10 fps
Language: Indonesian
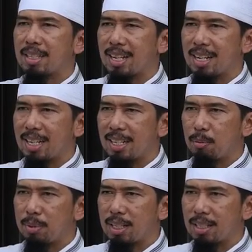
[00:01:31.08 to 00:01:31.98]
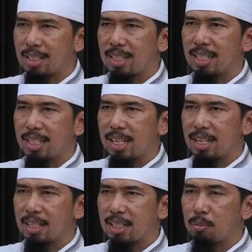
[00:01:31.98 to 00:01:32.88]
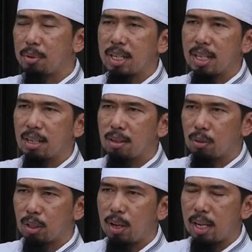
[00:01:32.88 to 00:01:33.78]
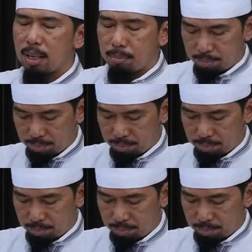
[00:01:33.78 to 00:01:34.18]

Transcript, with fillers: asalkan dia bersendirian. Demikian, wallahu a'lam.